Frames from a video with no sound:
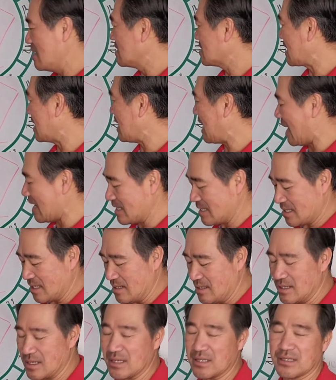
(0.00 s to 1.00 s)
tại hải
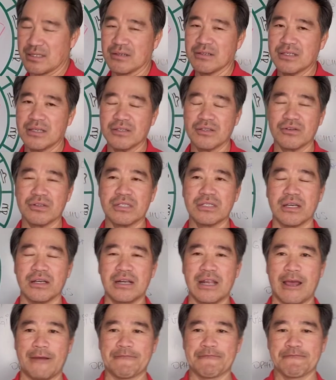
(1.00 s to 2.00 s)
sư á tượng trưng cho cái sự
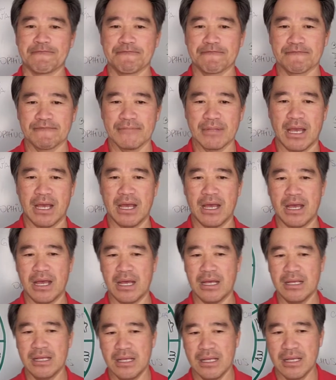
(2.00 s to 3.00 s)
là
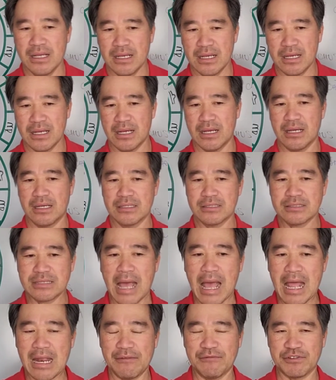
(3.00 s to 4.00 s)
à, à,
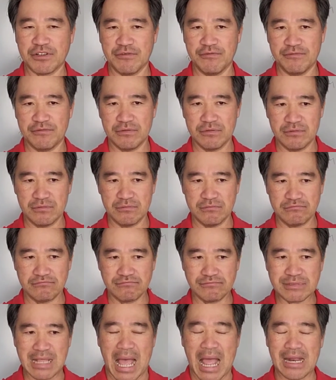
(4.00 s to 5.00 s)
ta là sự
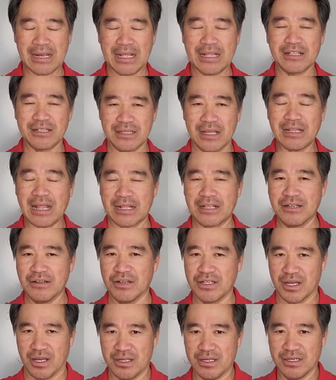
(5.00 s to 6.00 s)
ta đã thành, đã thành
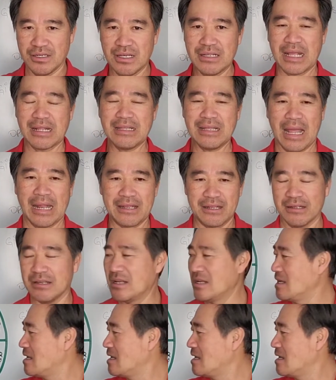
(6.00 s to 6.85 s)
người rồi nó đã thành